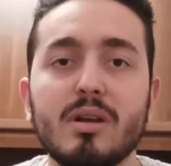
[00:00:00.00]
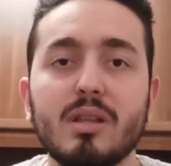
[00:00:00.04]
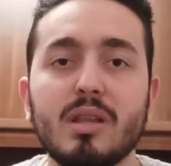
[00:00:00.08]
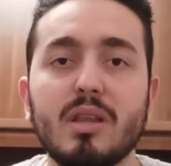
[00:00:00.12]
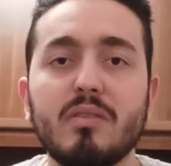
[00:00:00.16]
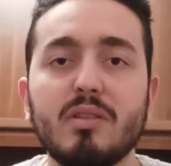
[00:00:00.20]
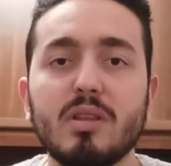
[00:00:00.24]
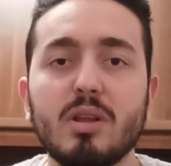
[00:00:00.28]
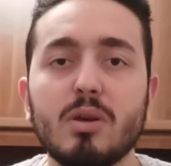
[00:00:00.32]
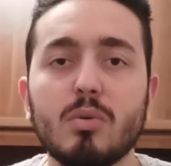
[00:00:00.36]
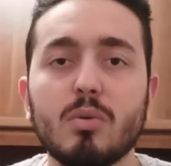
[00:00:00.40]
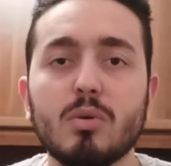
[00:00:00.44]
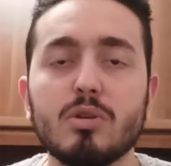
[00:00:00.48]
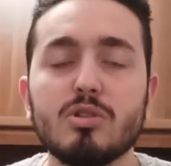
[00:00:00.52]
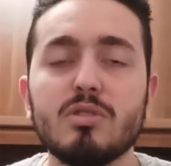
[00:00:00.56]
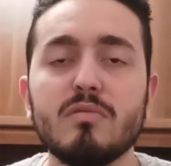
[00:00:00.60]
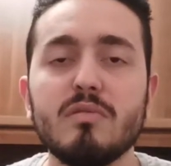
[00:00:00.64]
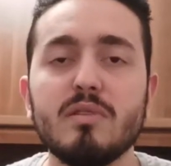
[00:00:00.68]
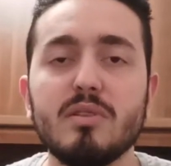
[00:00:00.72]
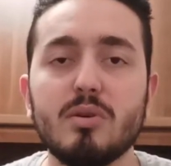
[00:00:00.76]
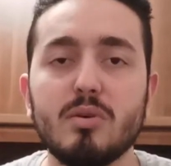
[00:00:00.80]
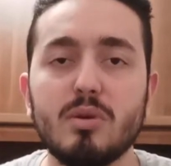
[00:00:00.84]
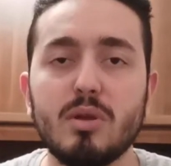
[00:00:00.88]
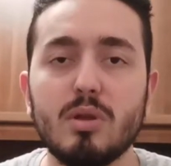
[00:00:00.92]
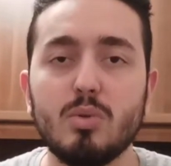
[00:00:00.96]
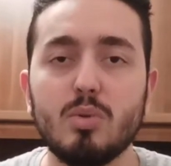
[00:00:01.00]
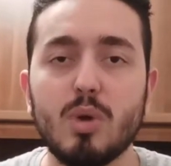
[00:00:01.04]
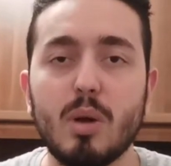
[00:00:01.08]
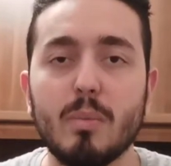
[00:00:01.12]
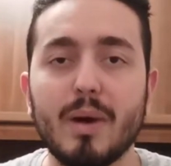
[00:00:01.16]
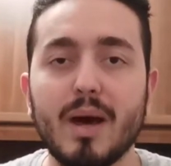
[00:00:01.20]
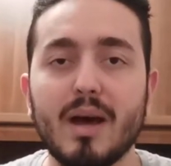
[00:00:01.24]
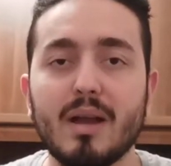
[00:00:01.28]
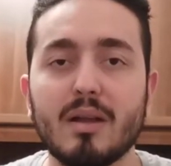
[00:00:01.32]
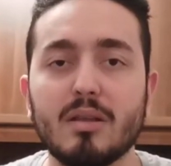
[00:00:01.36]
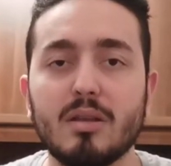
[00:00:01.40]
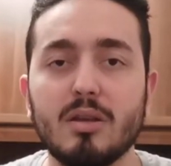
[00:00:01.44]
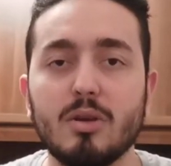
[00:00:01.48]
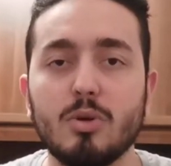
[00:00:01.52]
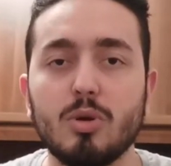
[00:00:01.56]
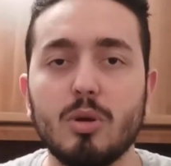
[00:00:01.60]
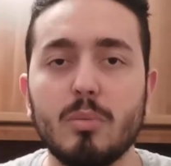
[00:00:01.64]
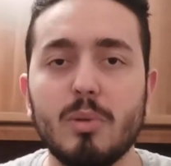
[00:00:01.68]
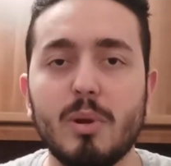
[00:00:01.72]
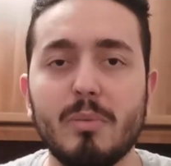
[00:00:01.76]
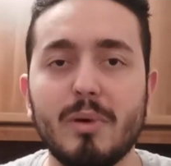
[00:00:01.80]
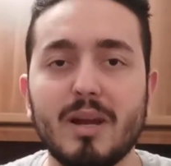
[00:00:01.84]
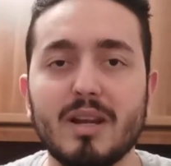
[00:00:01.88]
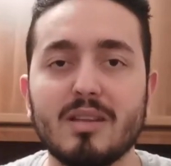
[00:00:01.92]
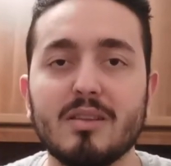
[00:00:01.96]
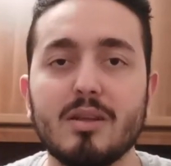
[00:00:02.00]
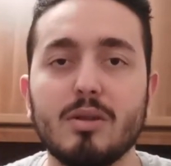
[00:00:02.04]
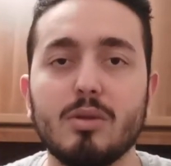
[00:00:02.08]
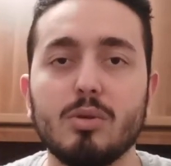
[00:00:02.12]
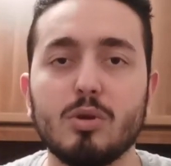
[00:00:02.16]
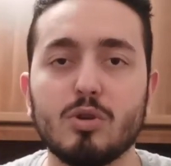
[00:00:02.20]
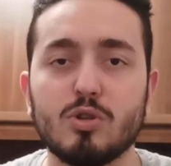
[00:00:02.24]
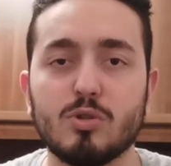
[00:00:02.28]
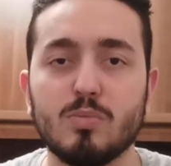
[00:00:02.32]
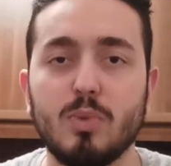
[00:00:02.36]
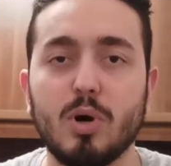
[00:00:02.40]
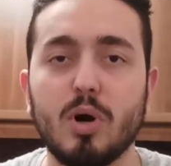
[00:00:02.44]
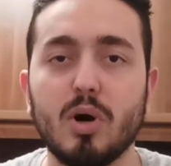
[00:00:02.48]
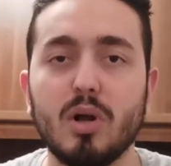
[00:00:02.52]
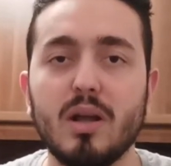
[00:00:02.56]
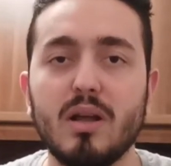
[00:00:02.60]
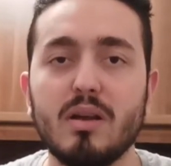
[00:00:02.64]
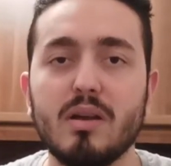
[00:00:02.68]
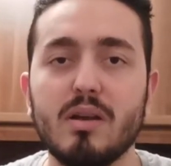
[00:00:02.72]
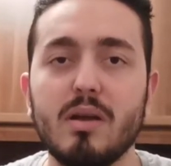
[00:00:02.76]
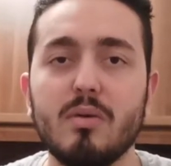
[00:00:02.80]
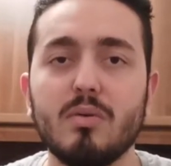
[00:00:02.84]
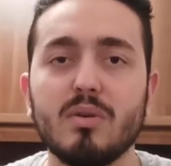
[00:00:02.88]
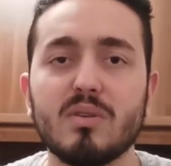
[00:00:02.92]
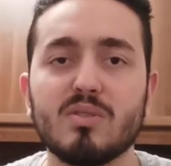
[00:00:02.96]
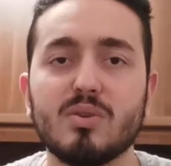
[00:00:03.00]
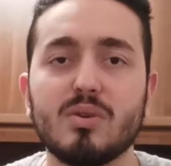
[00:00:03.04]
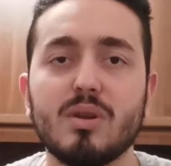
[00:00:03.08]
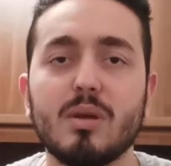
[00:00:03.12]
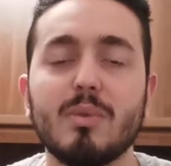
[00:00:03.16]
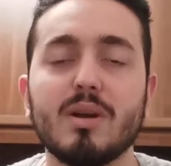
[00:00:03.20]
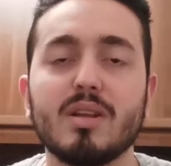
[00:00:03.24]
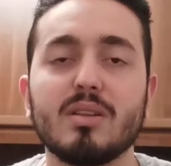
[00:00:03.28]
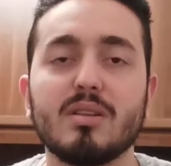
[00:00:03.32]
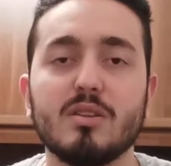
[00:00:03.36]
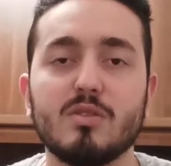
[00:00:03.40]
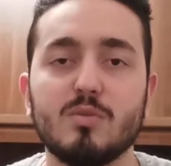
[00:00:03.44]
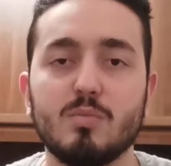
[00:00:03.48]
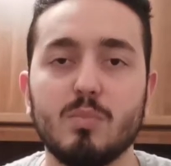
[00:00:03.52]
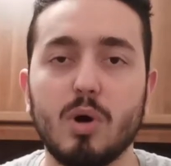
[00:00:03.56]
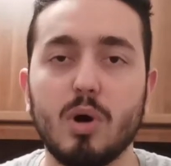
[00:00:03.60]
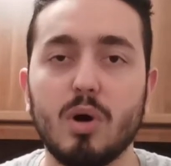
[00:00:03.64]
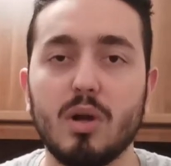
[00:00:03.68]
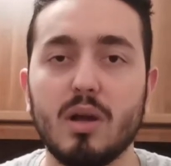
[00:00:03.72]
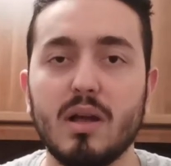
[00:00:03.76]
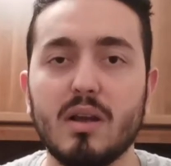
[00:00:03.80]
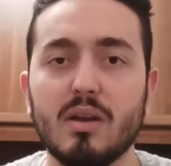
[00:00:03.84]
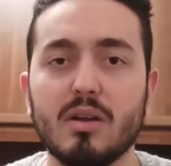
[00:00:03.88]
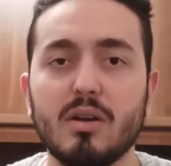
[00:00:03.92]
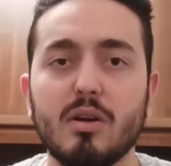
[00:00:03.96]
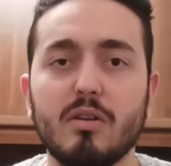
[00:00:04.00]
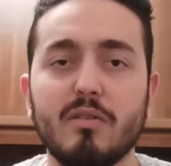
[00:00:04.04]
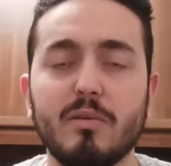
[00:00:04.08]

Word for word: Dividerò questo video in due parti, una prima parte no spoiler e una seconda parte spoiler.